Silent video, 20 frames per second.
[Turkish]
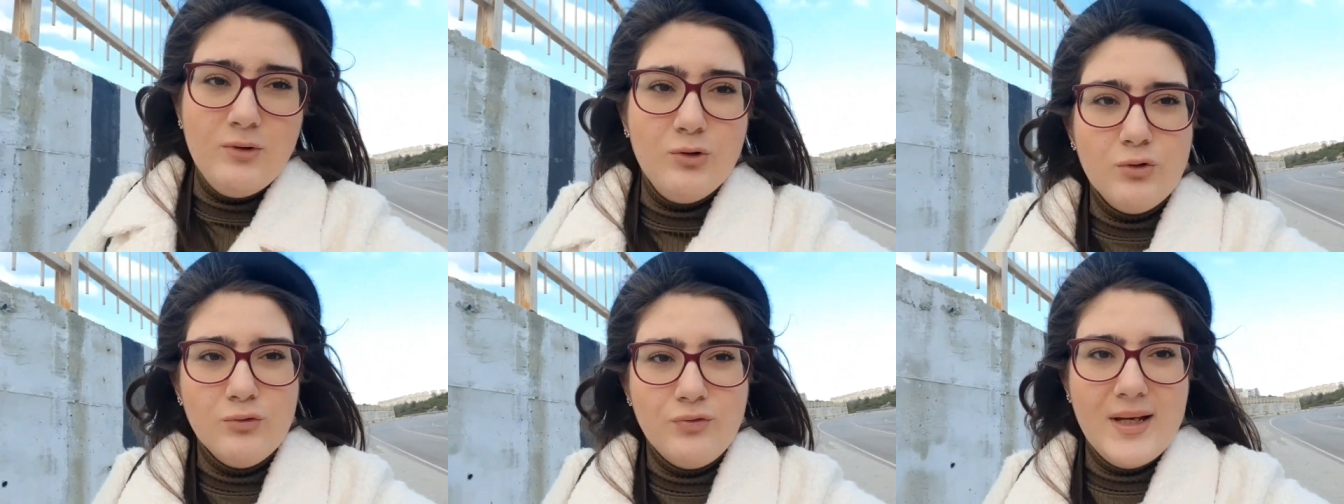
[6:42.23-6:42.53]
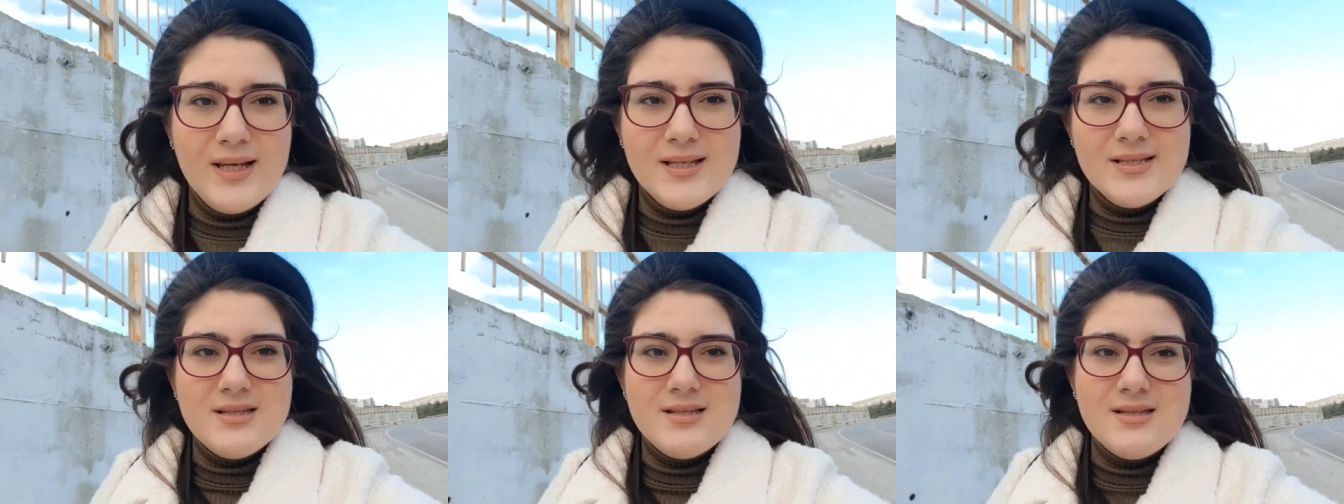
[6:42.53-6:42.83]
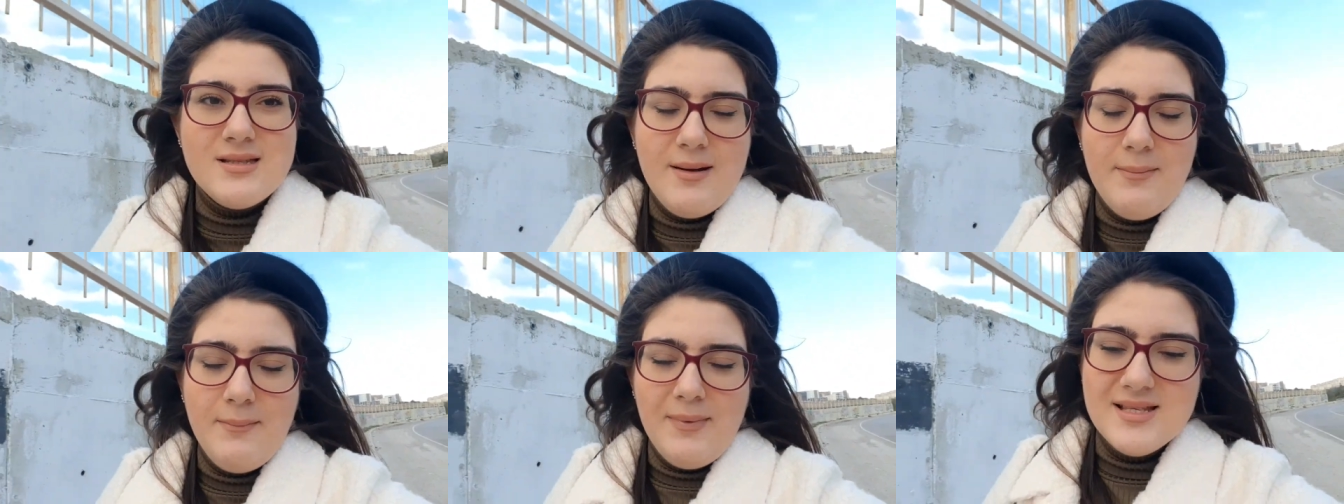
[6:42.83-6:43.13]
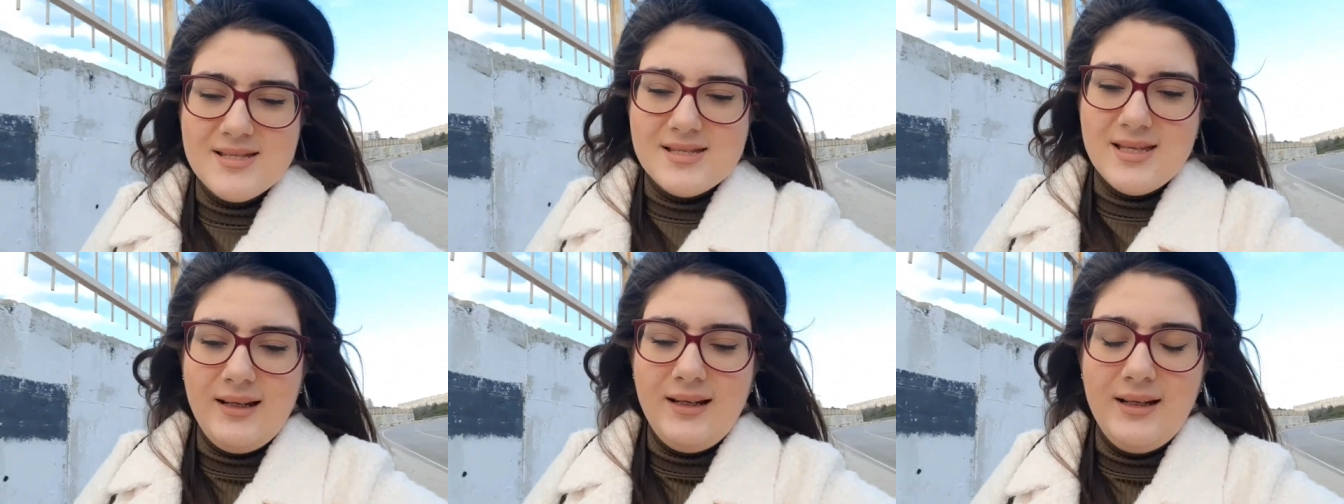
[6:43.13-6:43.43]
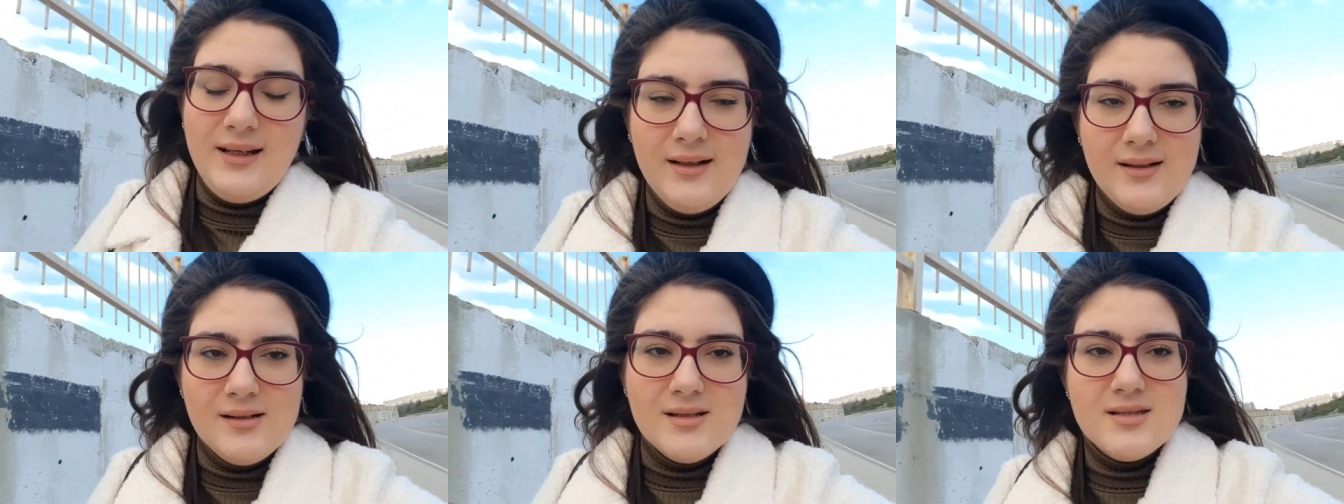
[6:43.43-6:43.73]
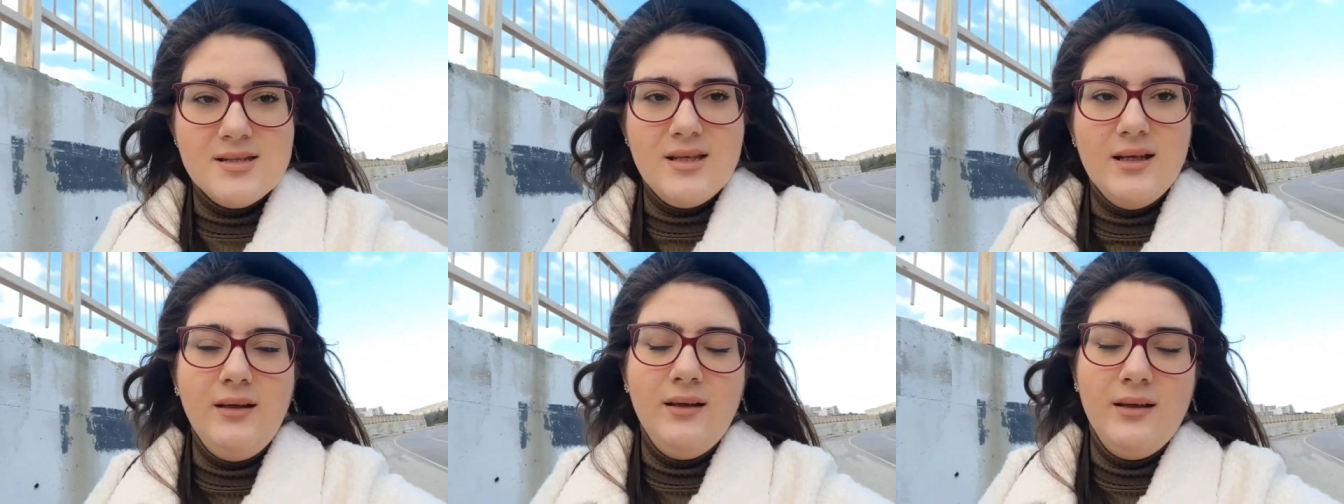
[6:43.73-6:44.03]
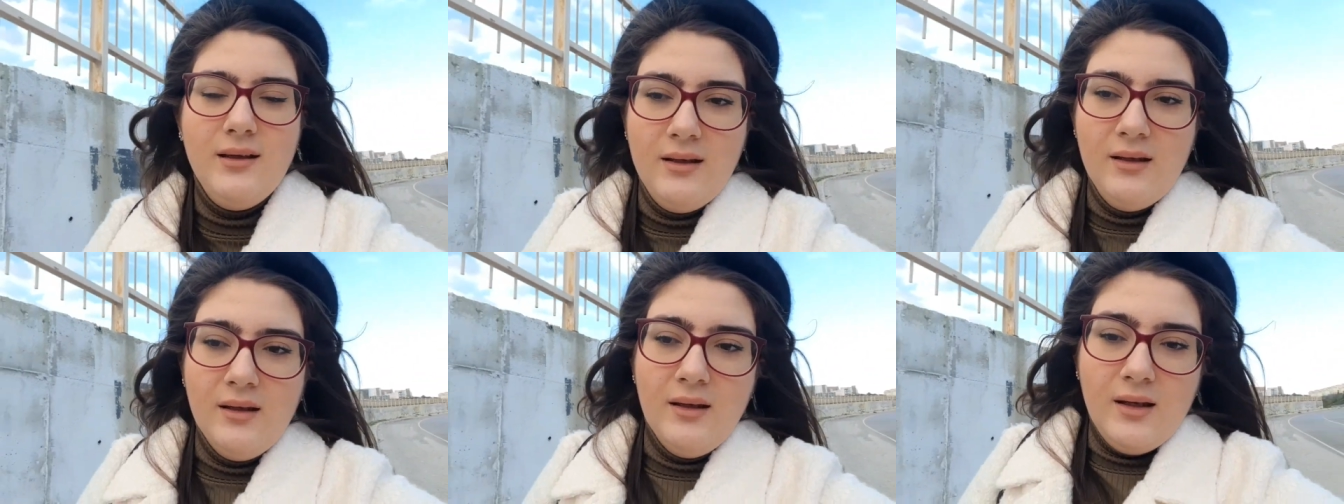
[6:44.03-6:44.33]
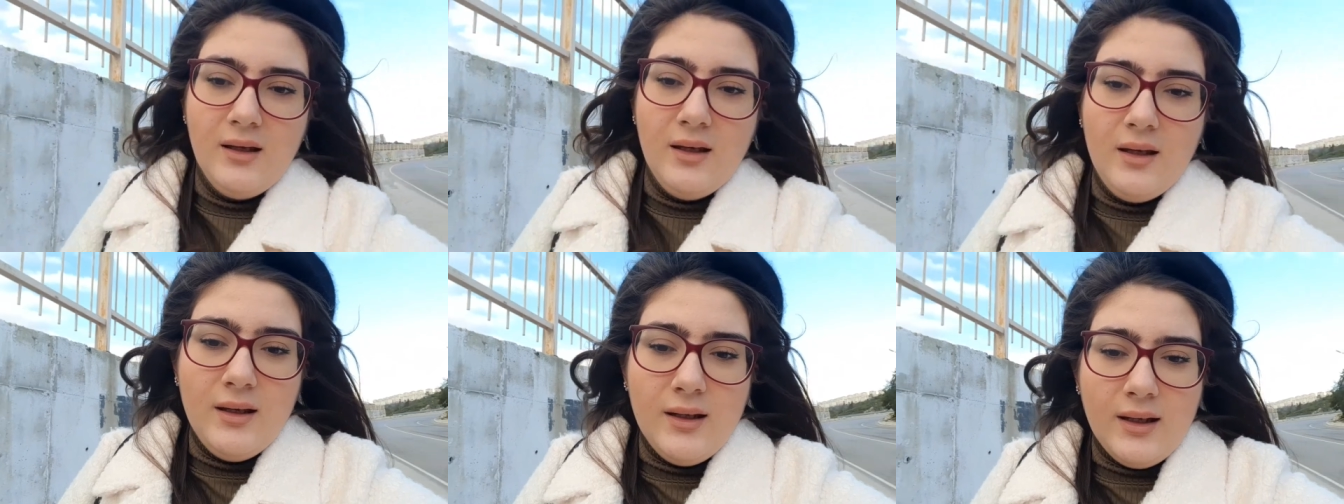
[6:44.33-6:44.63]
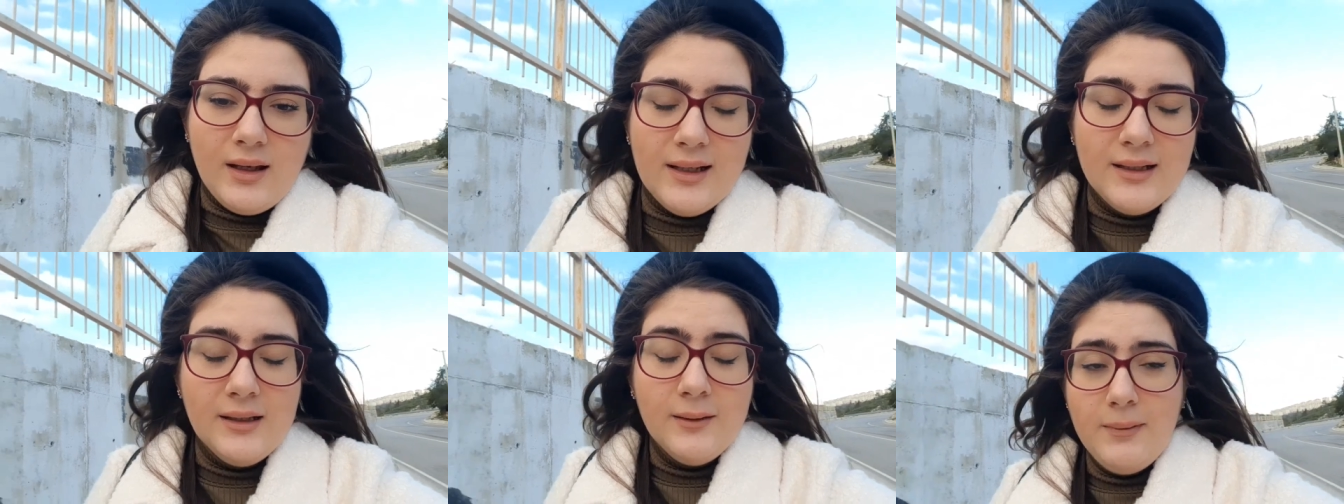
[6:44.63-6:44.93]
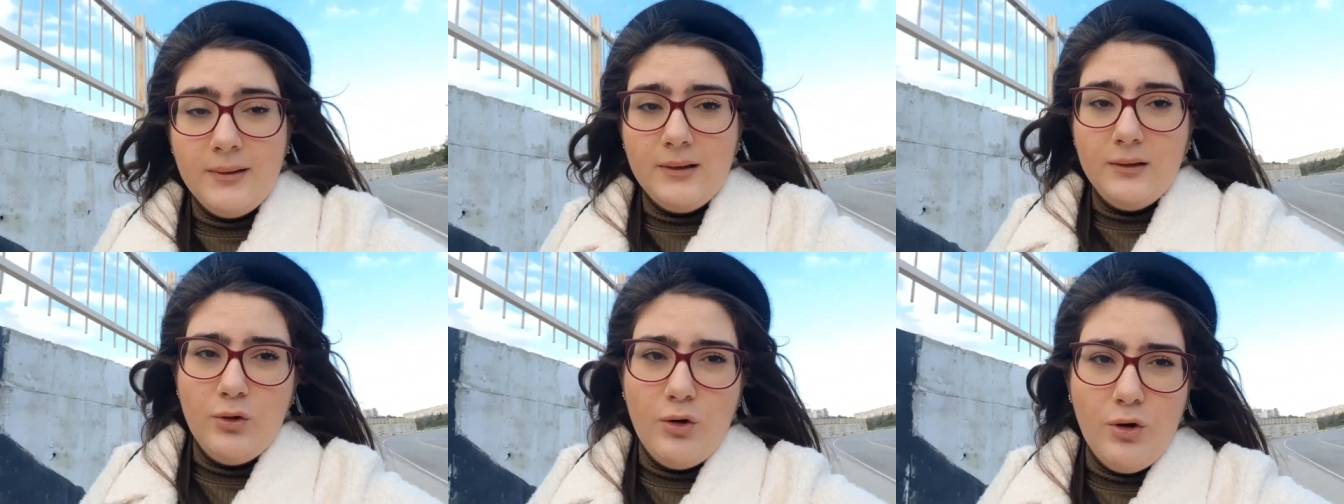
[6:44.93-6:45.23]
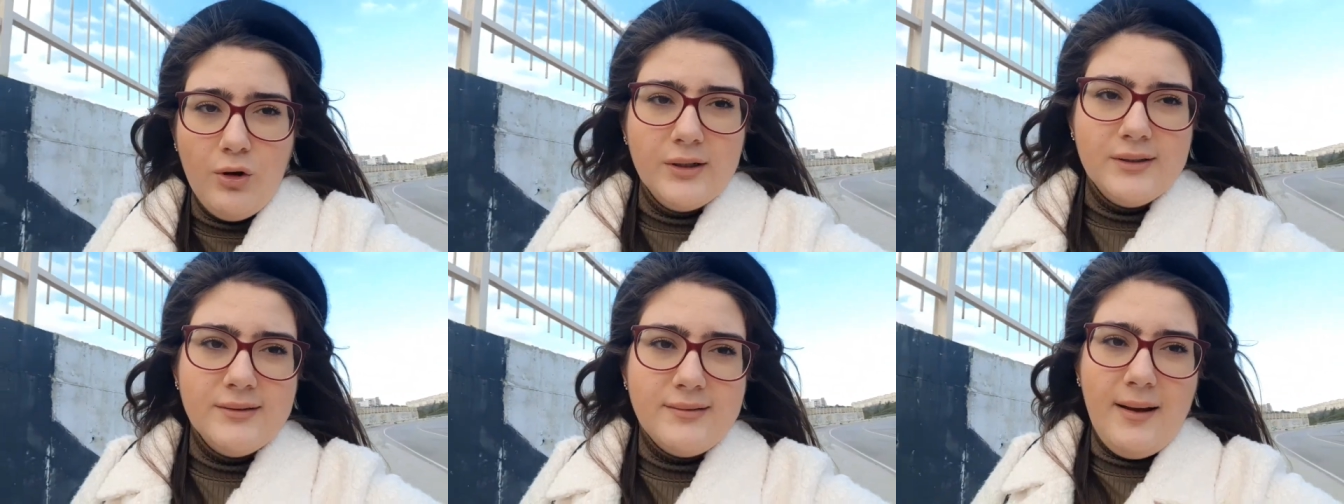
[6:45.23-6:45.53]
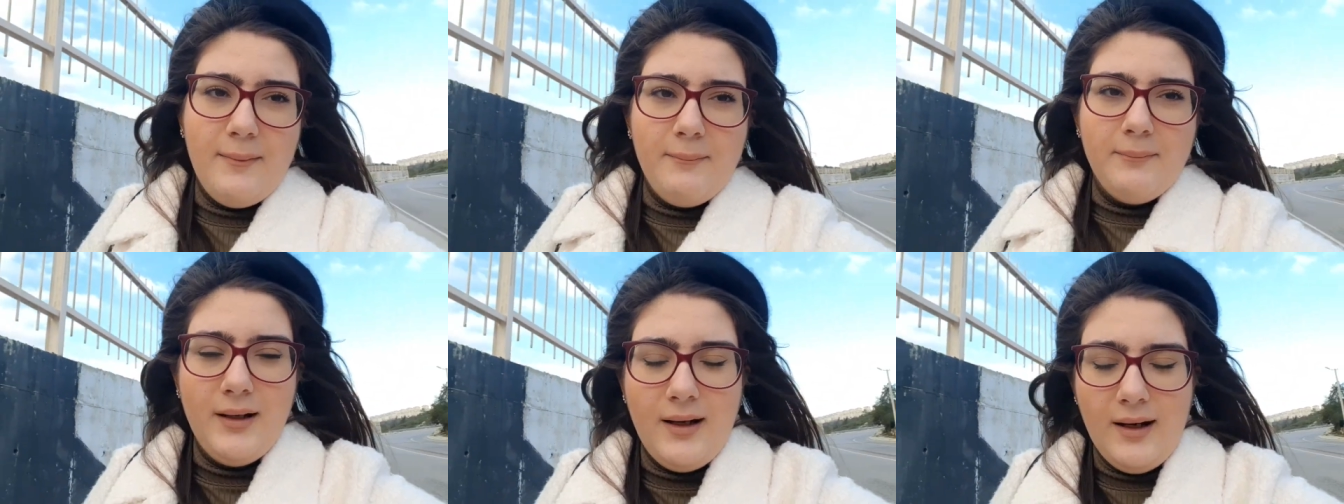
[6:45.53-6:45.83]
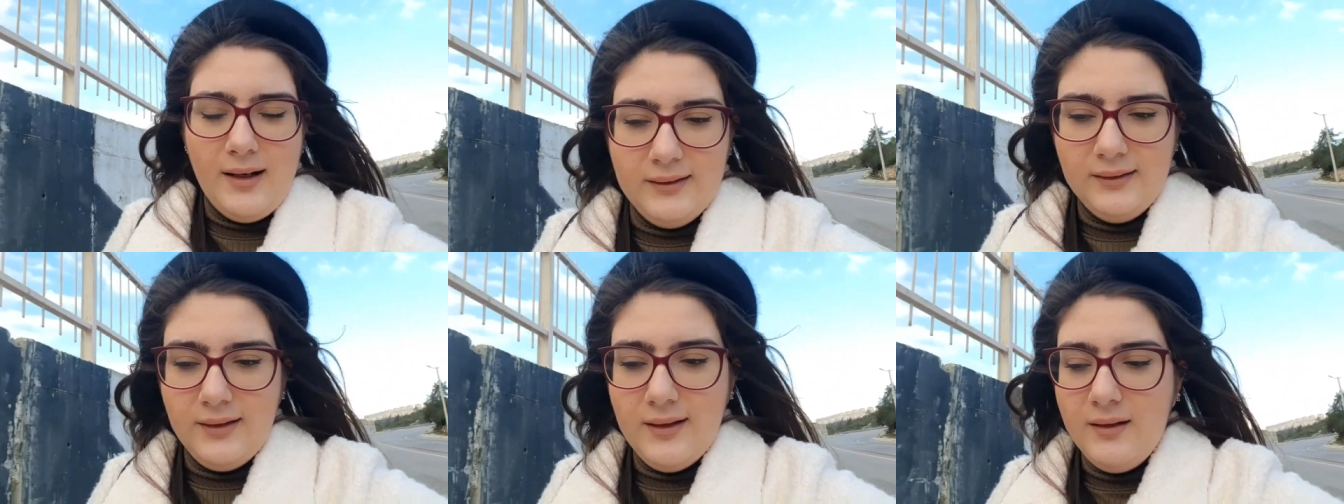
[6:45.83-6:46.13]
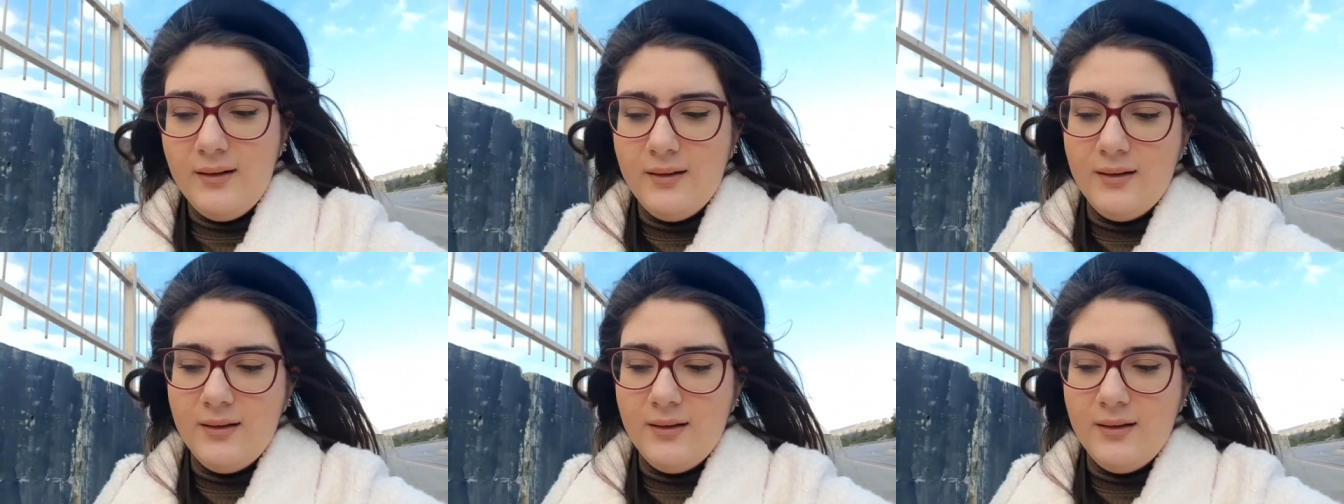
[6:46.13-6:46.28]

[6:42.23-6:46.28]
Lütfen siz de maskelerinizi kalabalık ortamlarda